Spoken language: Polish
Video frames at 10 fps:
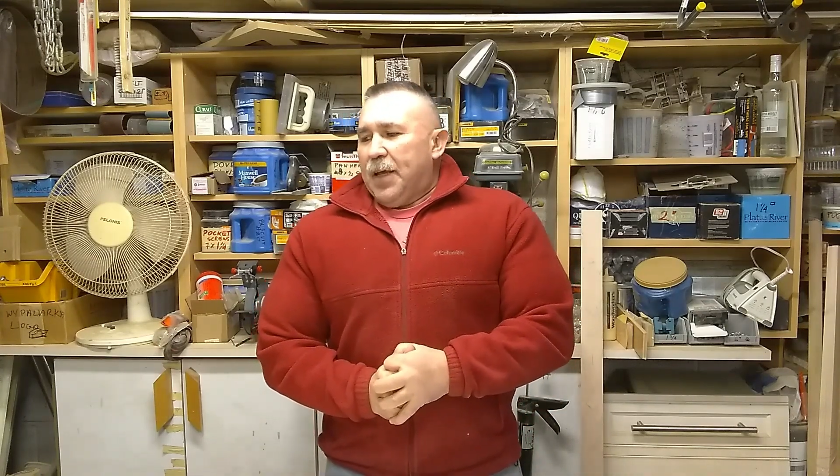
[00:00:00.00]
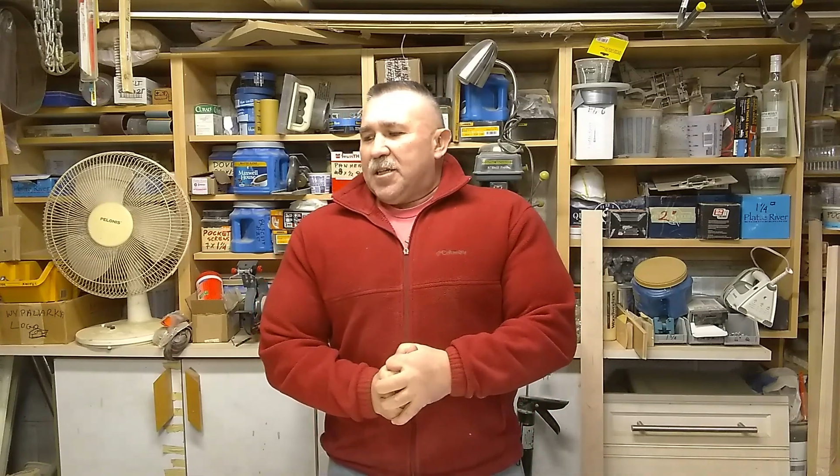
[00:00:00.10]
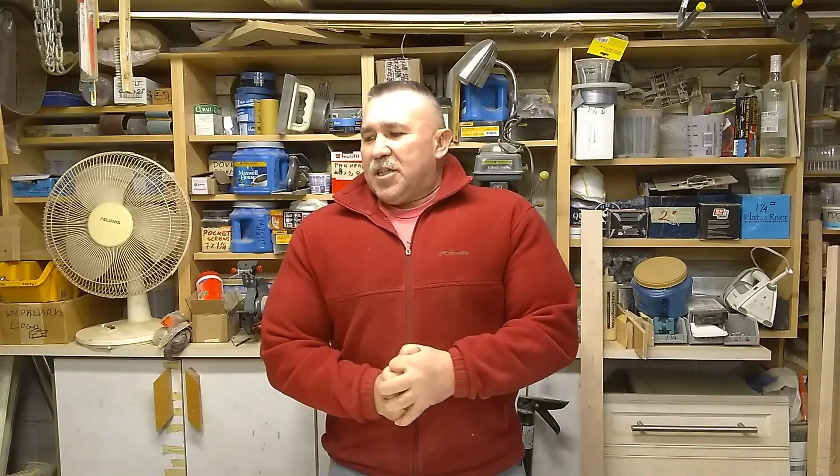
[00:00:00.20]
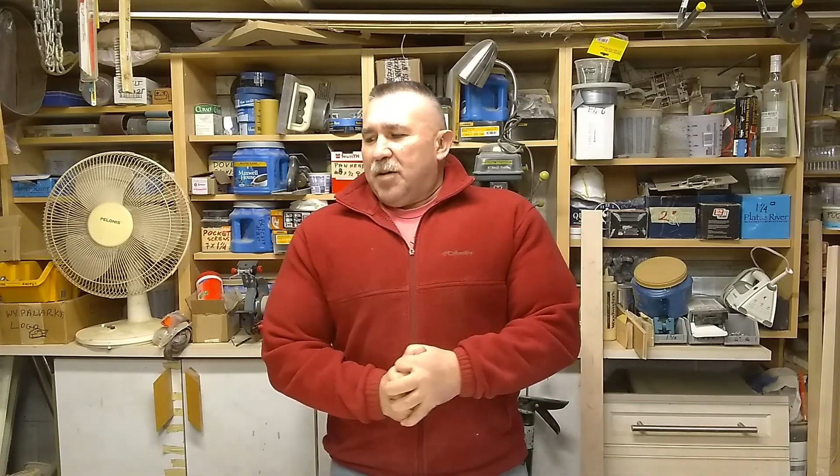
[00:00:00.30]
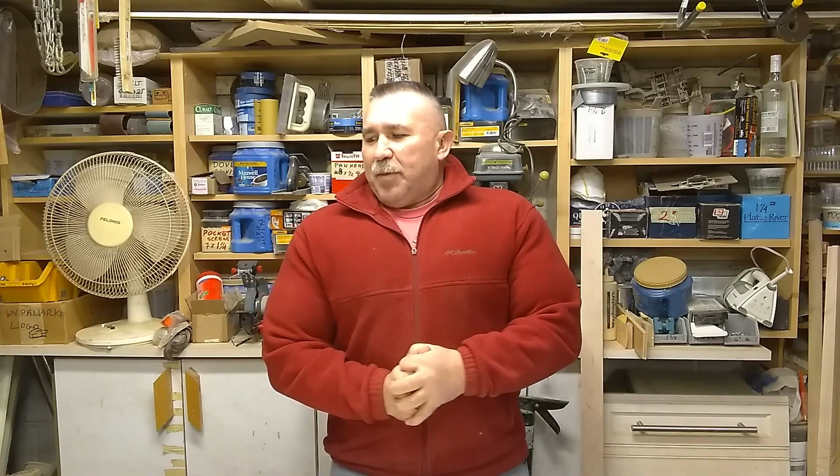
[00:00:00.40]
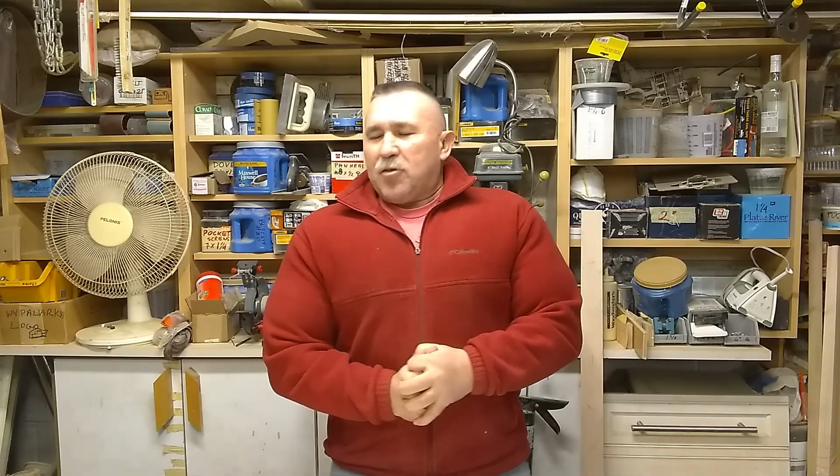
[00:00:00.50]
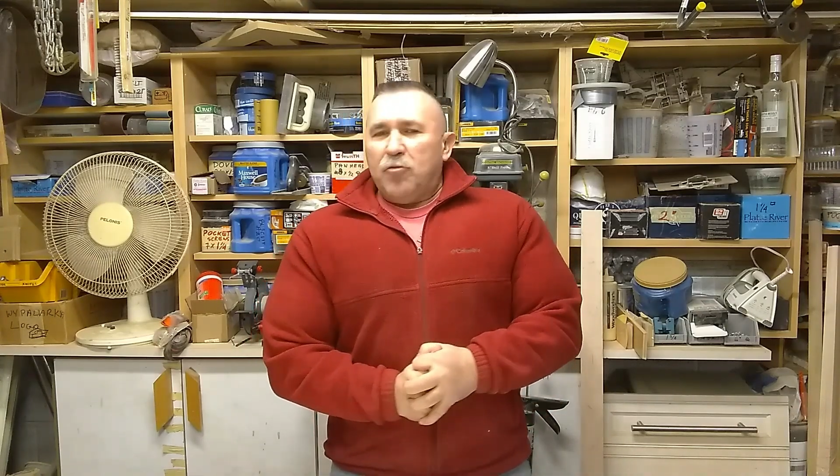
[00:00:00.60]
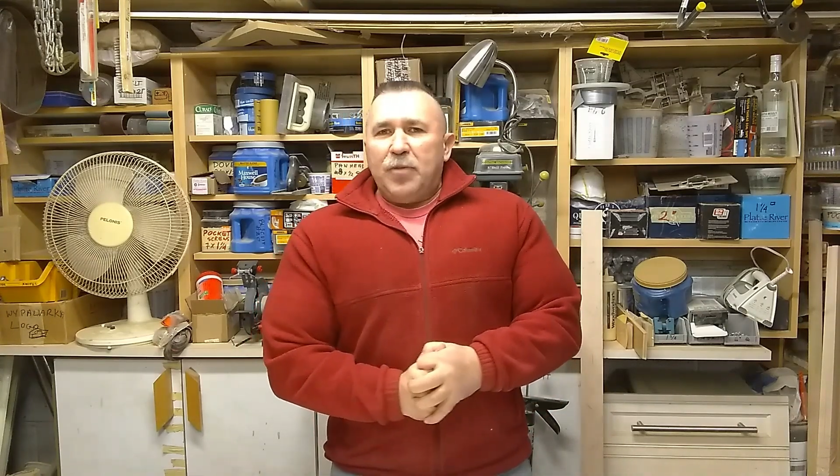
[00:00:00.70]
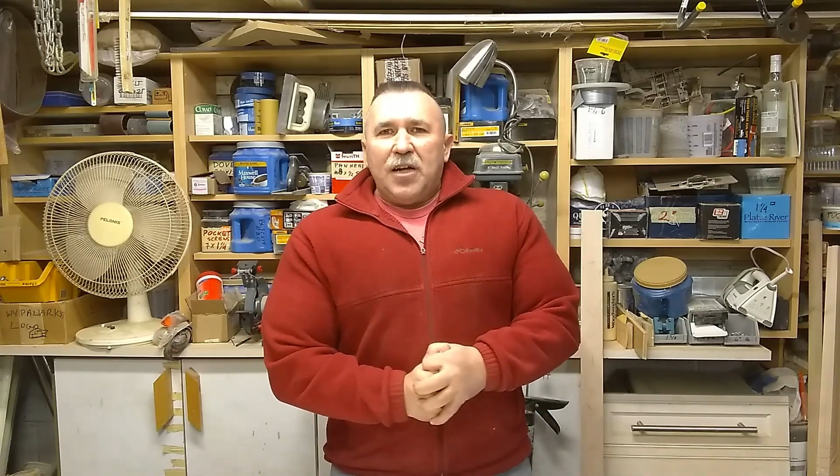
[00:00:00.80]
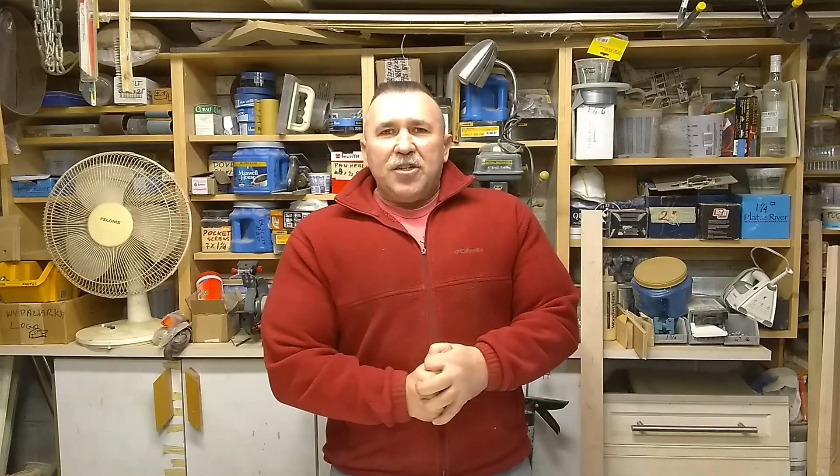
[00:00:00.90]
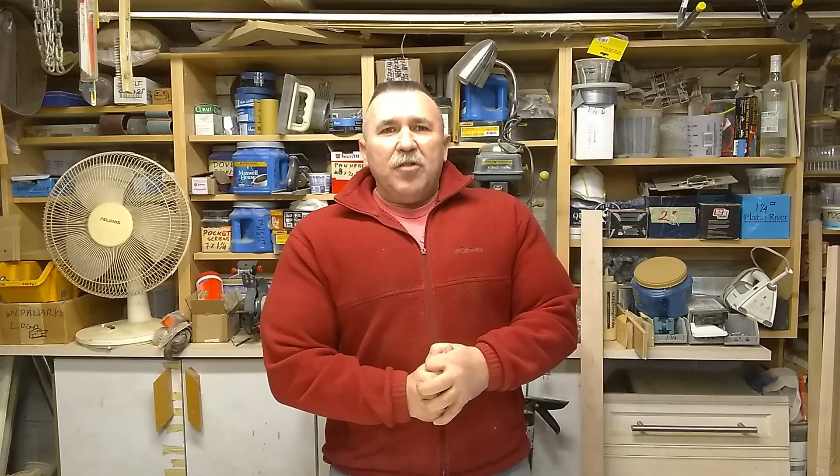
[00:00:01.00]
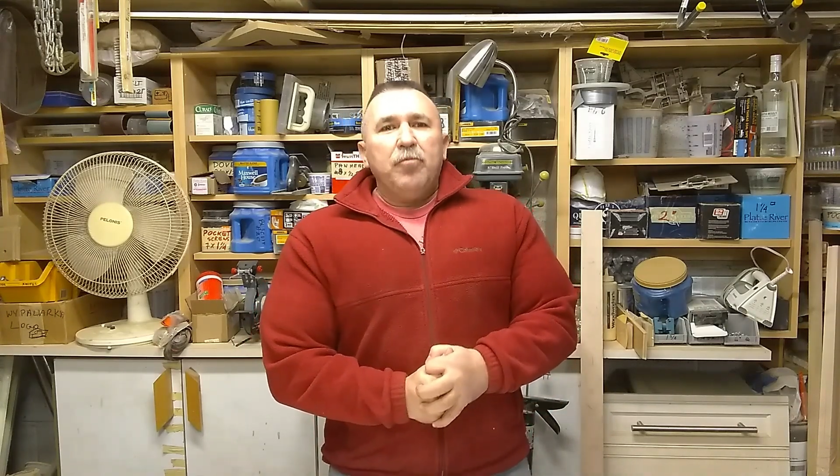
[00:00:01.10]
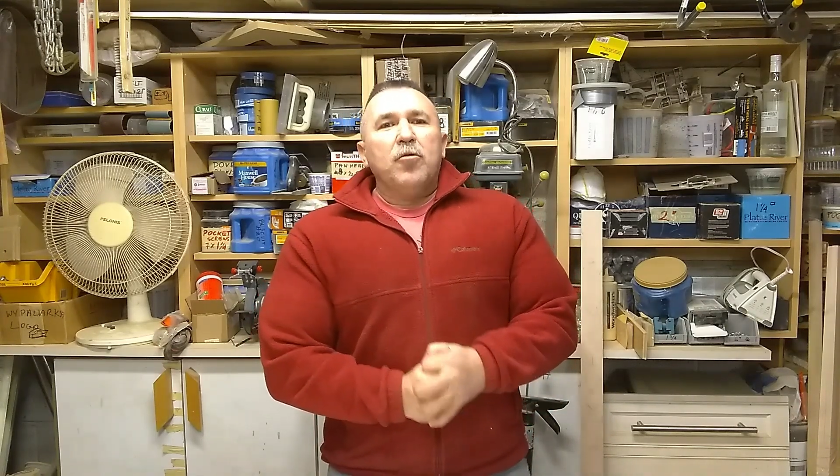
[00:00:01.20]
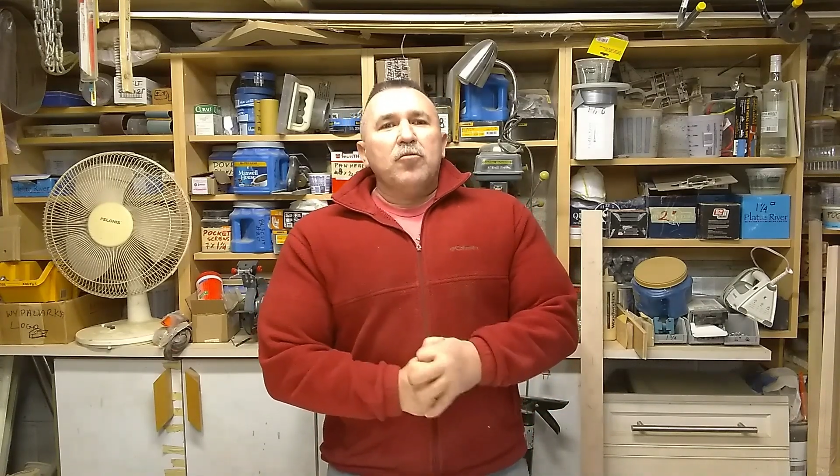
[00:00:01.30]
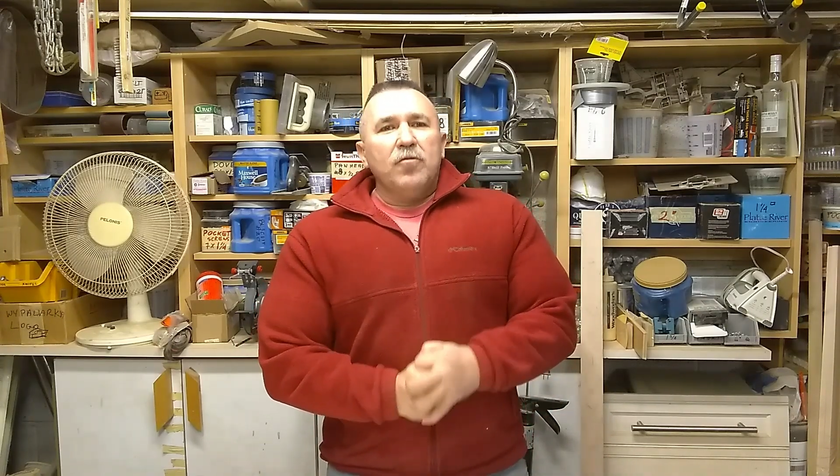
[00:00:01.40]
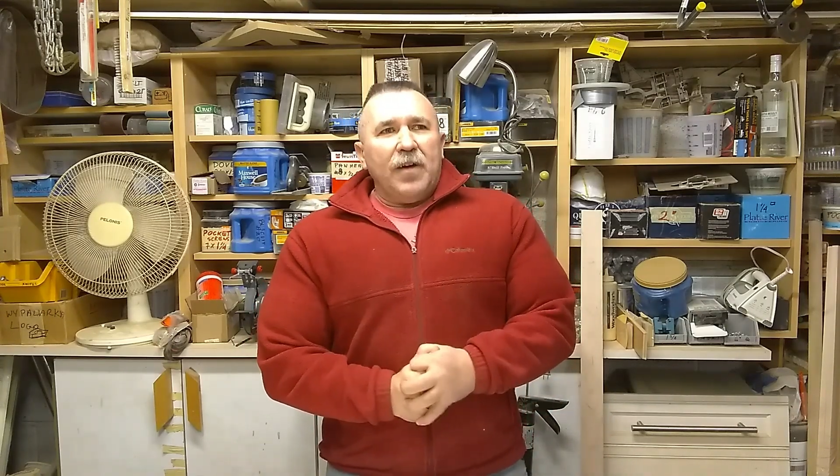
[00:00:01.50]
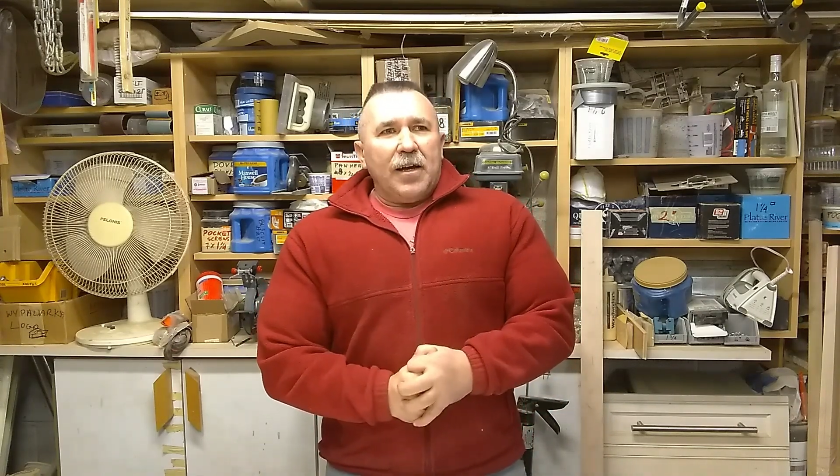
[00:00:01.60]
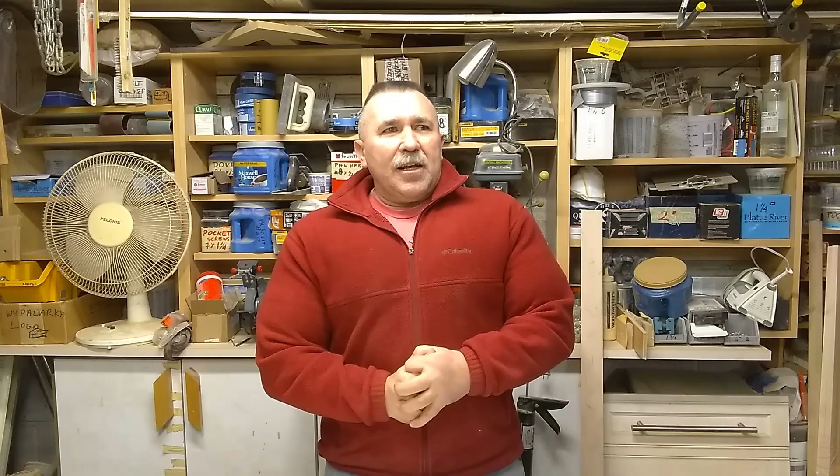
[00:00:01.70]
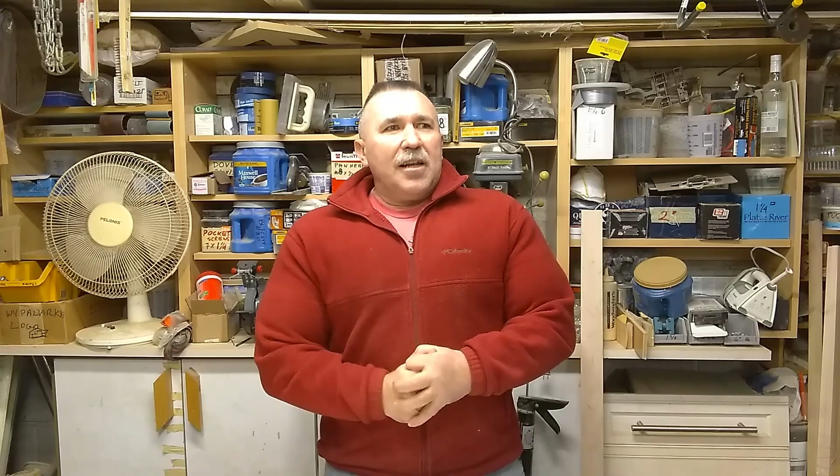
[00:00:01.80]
trzeba to brać pod uwagę.